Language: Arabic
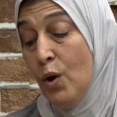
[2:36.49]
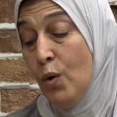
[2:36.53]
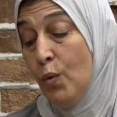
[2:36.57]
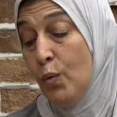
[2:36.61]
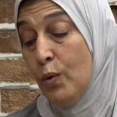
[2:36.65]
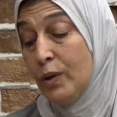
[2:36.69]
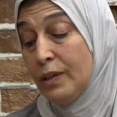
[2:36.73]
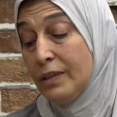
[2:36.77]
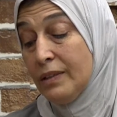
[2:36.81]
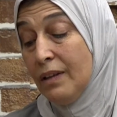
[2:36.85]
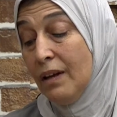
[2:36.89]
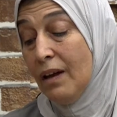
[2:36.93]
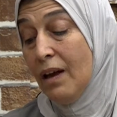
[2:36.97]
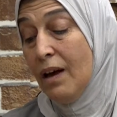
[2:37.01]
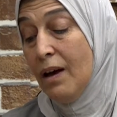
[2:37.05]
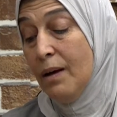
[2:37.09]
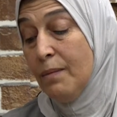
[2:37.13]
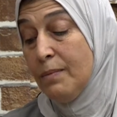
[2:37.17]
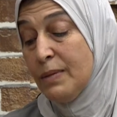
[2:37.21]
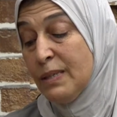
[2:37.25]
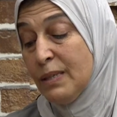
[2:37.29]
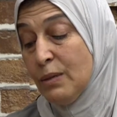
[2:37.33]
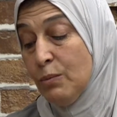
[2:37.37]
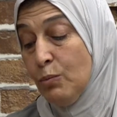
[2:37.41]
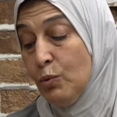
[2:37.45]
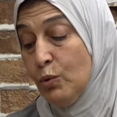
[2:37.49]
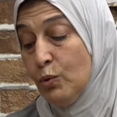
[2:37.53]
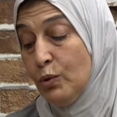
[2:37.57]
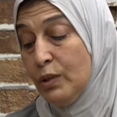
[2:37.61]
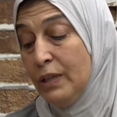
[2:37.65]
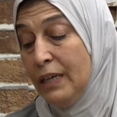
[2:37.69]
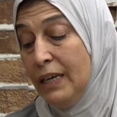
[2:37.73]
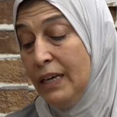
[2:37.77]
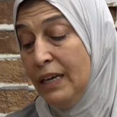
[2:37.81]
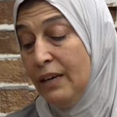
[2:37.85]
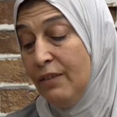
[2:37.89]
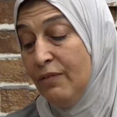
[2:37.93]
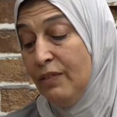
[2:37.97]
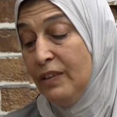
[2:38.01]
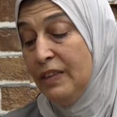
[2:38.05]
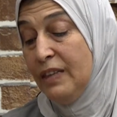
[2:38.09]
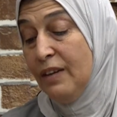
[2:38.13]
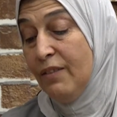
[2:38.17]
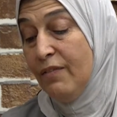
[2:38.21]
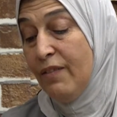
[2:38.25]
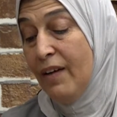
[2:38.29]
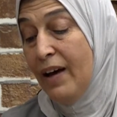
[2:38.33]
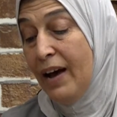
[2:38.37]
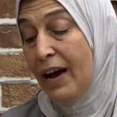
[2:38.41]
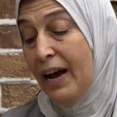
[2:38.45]
وارتقى بصموده في
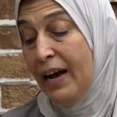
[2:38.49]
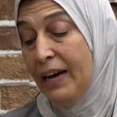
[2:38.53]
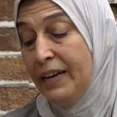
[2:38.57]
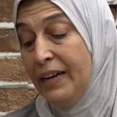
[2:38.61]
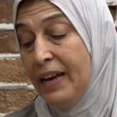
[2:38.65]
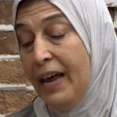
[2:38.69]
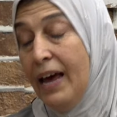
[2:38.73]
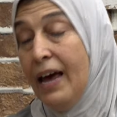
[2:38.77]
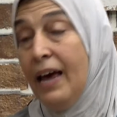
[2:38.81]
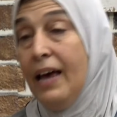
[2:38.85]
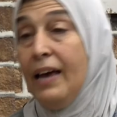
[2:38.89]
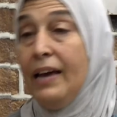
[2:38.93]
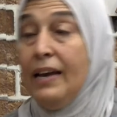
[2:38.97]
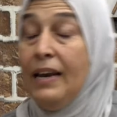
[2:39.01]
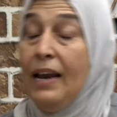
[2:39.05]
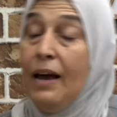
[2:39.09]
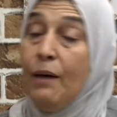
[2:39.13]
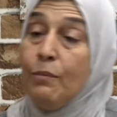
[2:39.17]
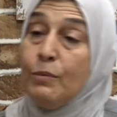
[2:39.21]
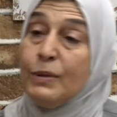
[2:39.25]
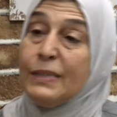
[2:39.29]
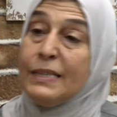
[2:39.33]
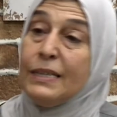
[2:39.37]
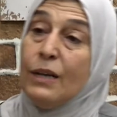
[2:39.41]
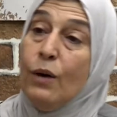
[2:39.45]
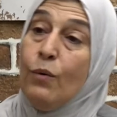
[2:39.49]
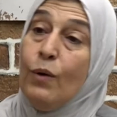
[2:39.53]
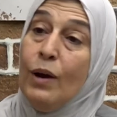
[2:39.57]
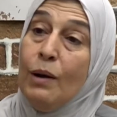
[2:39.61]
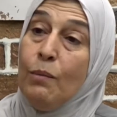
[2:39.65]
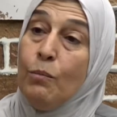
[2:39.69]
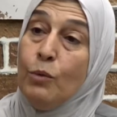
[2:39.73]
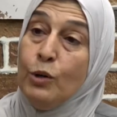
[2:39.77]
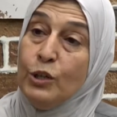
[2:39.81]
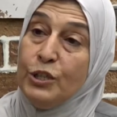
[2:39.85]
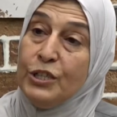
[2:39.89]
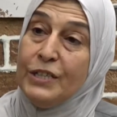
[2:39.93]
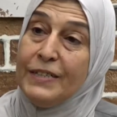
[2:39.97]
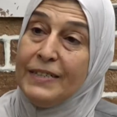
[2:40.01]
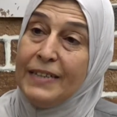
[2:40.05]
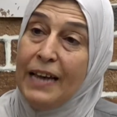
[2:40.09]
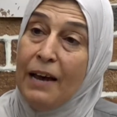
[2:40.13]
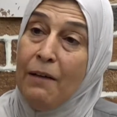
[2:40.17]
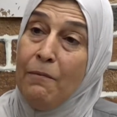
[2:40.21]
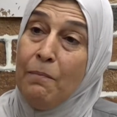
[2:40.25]
الدفاع عنها إلى مستوى المعجزة